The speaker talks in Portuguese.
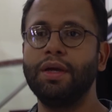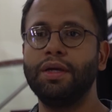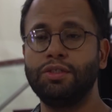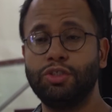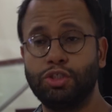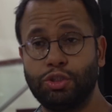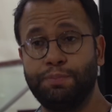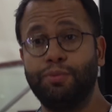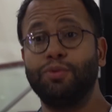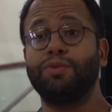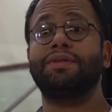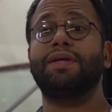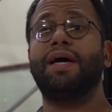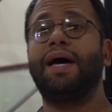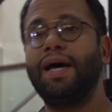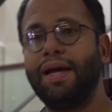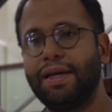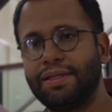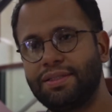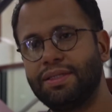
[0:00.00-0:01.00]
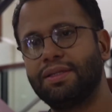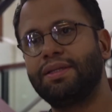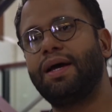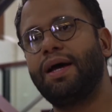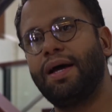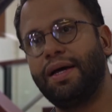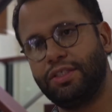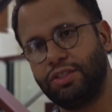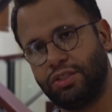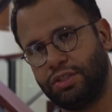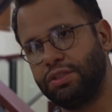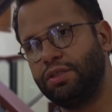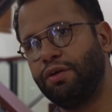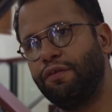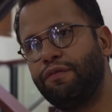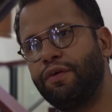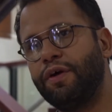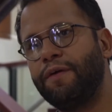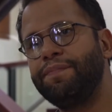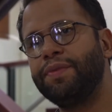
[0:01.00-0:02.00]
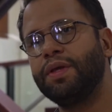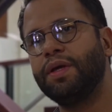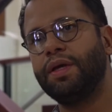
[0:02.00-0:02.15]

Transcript: disputar essa narrativa